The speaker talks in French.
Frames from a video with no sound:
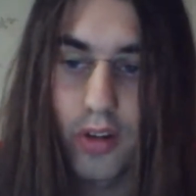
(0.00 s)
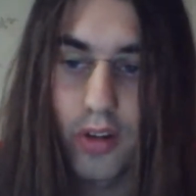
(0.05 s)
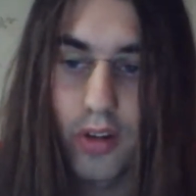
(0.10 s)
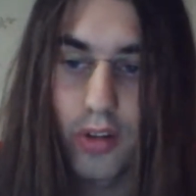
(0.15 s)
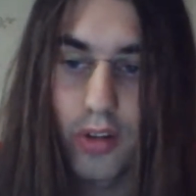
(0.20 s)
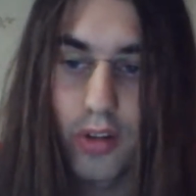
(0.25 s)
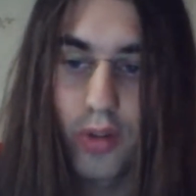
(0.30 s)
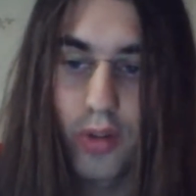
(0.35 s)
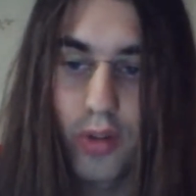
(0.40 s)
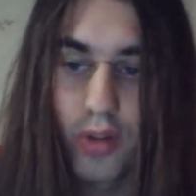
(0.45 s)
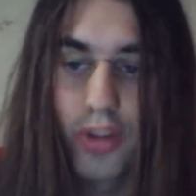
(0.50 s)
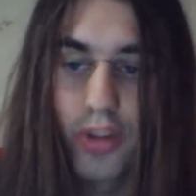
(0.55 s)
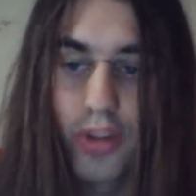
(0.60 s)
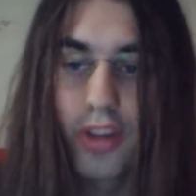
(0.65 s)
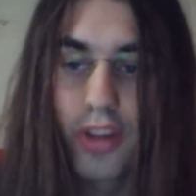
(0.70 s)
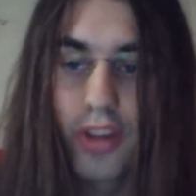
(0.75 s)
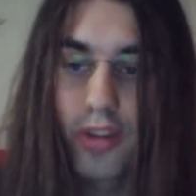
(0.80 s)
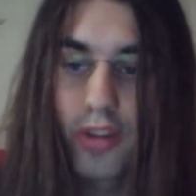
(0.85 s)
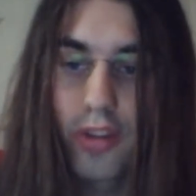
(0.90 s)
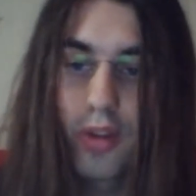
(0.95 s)
en janvier,
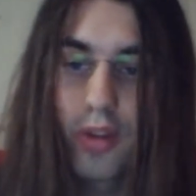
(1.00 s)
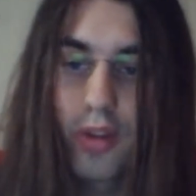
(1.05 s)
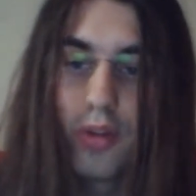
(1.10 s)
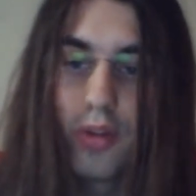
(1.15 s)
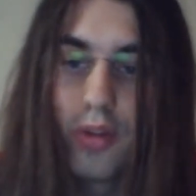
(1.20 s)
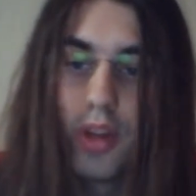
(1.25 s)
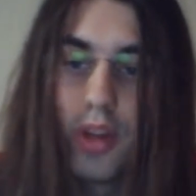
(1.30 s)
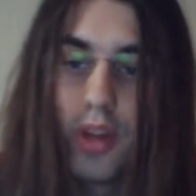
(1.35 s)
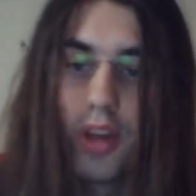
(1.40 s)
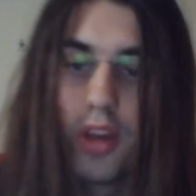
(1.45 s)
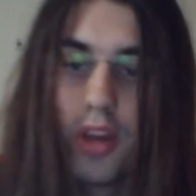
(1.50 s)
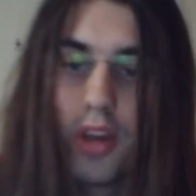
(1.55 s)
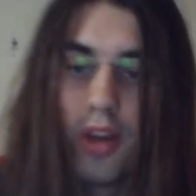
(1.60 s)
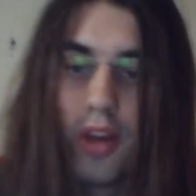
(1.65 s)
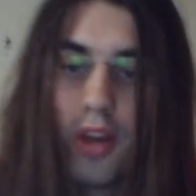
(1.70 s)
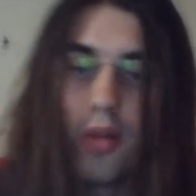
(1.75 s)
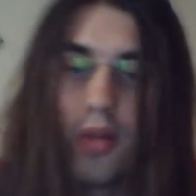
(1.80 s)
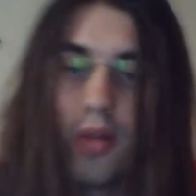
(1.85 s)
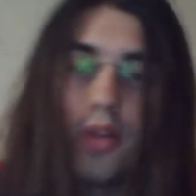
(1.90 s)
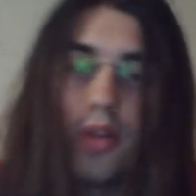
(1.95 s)
qu'est-ce qu'on a eu
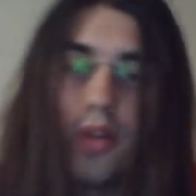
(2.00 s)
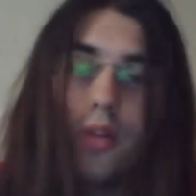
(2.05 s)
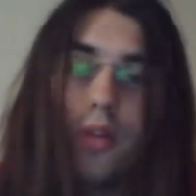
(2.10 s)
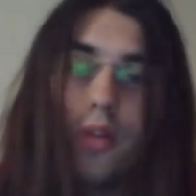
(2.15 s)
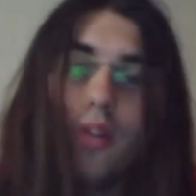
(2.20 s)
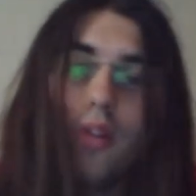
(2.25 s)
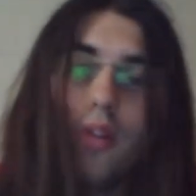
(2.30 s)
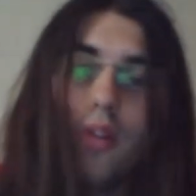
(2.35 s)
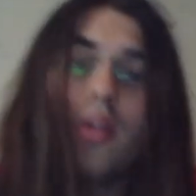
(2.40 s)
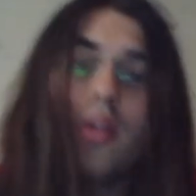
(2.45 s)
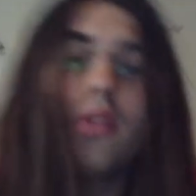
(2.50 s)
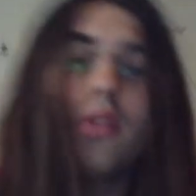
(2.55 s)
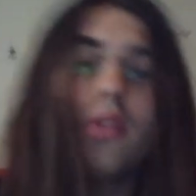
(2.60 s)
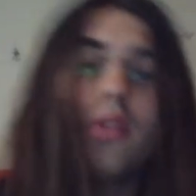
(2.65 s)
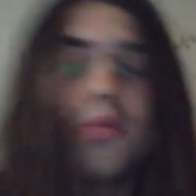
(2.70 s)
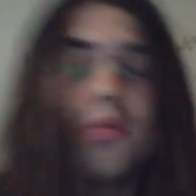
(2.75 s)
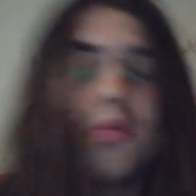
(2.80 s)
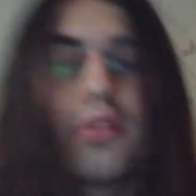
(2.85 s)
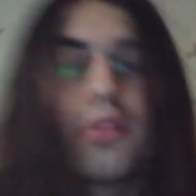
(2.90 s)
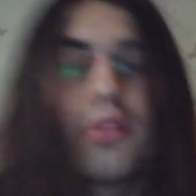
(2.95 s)
On a eu
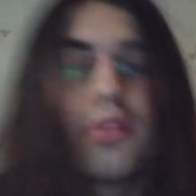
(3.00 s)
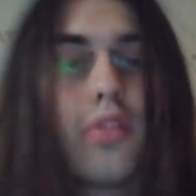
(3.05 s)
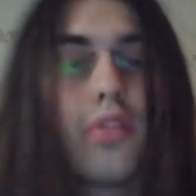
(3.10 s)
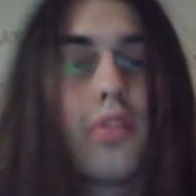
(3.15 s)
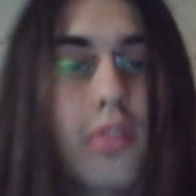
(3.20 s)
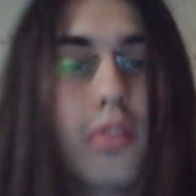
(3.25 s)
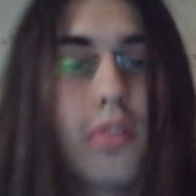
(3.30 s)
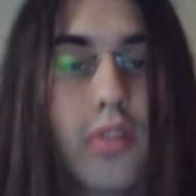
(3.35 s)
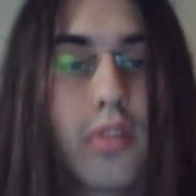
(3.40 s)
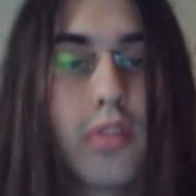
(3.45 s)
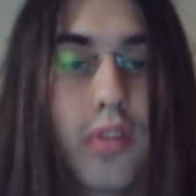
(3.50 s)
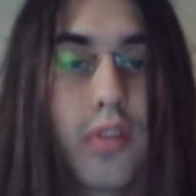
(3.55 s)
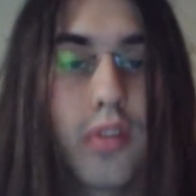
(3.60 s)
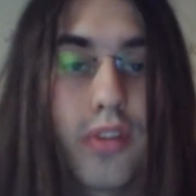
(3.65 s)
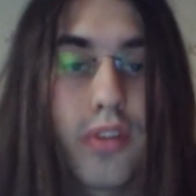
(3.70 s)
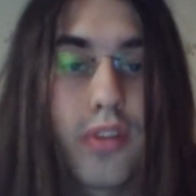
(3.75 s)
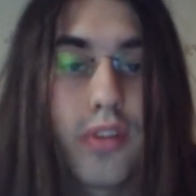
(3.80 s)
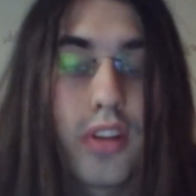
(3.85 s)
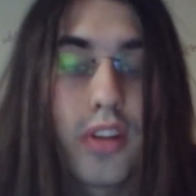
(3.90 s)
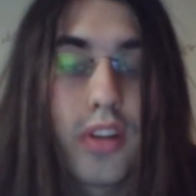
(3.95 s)
l'annonce
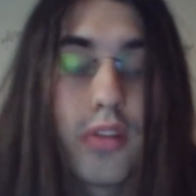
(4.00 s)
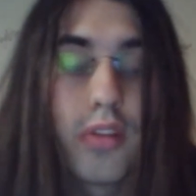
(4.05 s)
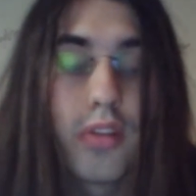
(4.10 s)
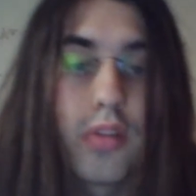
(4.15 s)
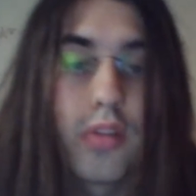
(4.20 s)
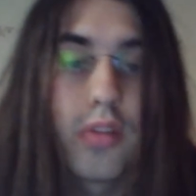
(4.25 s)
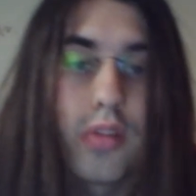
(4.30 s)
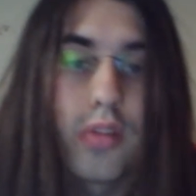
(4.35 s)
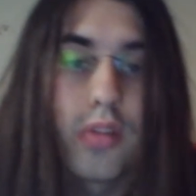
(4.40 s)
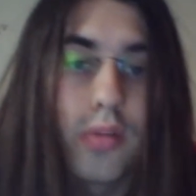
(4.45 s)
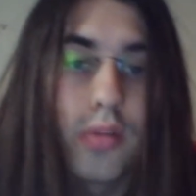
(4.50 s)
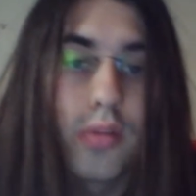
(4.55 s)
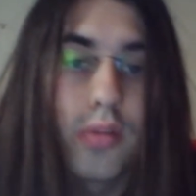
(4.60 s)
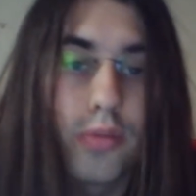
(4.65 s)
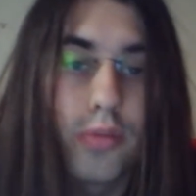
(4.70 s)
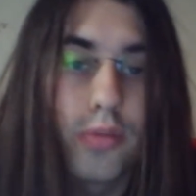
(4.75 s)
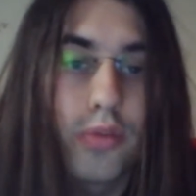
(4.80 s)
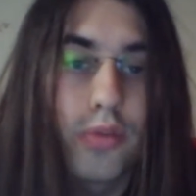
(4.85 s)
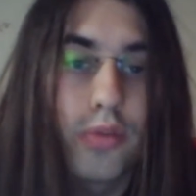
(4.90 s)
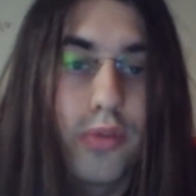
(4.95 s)
enfin
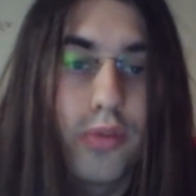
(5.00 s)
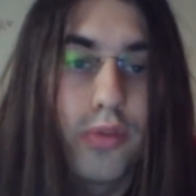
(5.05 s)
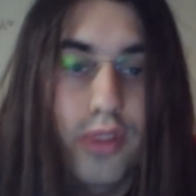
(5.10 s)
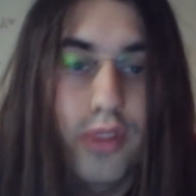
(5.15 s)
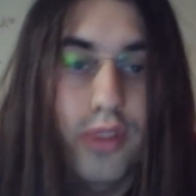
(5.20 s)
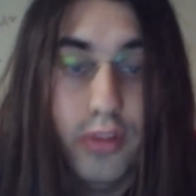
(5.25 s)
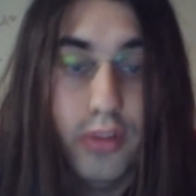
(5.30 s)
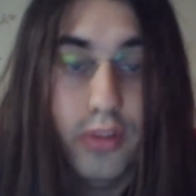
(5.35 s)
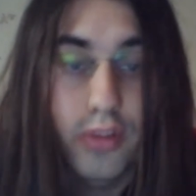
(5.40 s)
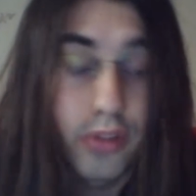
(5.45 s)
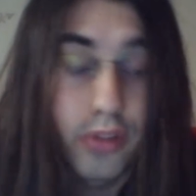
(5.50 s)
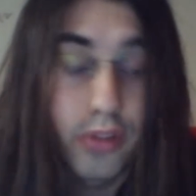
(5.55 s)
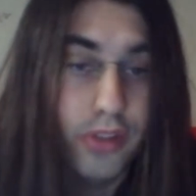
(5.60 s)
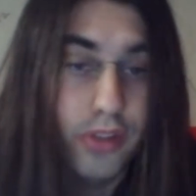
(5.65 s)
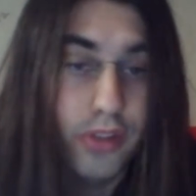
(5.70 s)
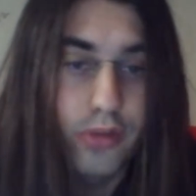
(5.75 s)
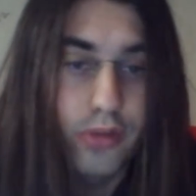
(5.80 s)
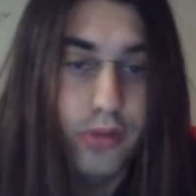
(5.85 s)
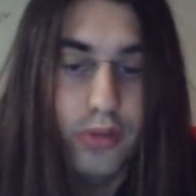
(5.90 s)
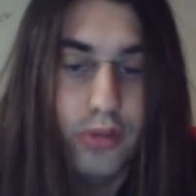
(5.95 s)
d'une phase de
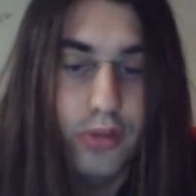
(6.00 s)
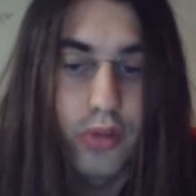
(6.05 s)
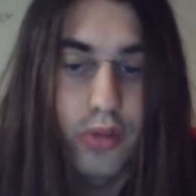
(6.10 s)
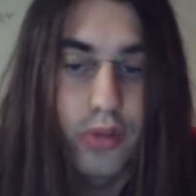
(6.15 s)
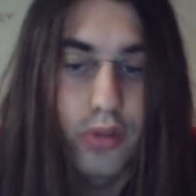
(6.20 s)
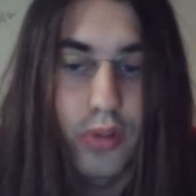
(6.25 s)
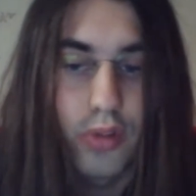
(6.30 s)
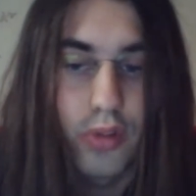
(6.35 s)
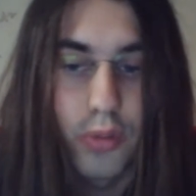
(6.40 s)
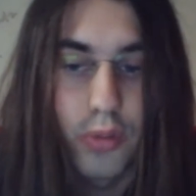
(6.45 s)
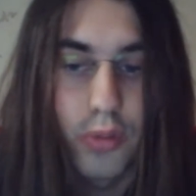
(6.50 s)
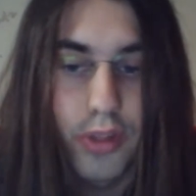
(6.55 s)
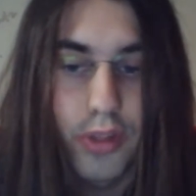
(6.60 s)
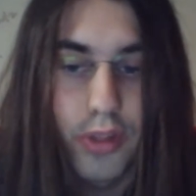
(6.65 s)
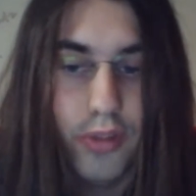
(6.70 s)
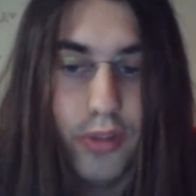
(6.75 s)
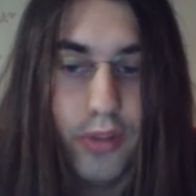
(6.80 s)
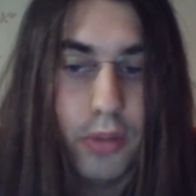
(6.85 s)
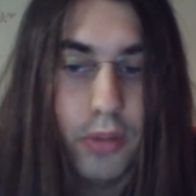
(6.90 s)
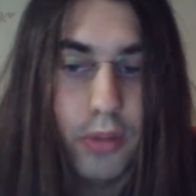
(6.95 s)
test de jeu de,
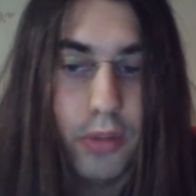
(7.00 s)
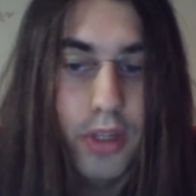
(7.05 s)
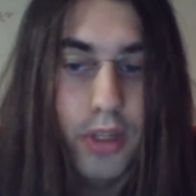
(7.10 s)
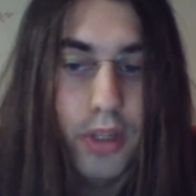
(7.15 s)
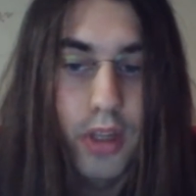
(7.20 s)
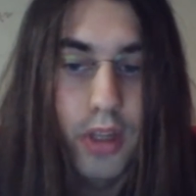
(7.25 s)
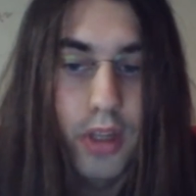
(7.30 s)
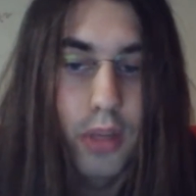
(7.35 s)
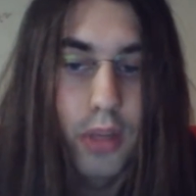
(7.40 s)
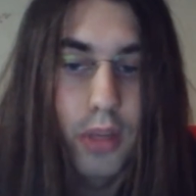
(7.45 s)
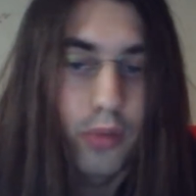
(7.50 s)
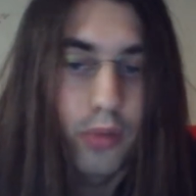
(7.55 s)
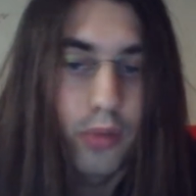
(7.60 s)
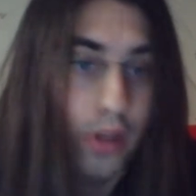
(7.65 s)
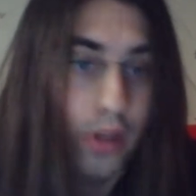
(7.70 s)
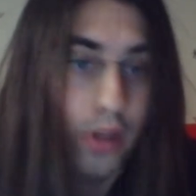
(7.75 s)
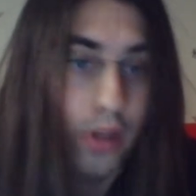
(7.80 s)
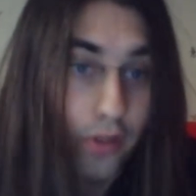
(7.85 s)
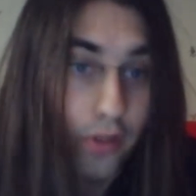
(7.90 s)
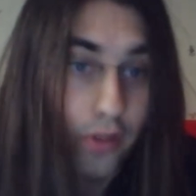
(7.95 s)
bêta fermée pour
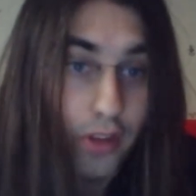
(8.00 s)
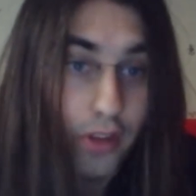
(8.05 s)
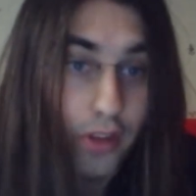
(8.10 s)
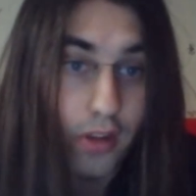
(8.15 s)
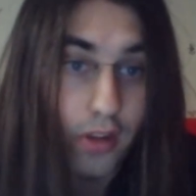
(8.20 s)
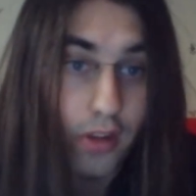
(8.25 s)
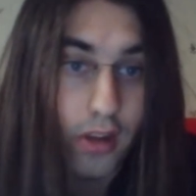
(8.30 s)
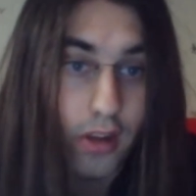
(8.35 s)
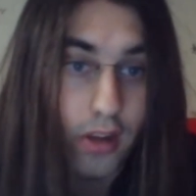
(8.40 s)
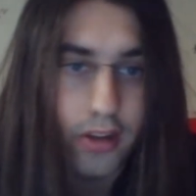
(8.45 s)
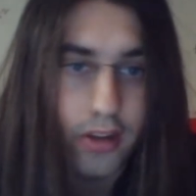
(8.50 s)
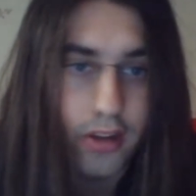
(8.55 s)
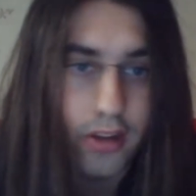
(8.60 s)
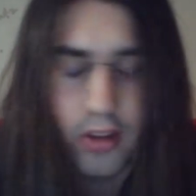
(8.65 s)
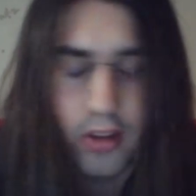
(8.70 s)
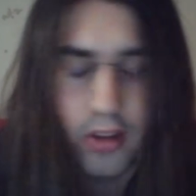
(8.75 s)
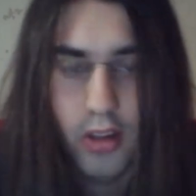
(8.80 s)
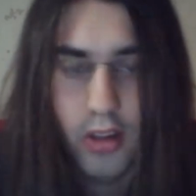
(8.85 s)
Cardfight Online,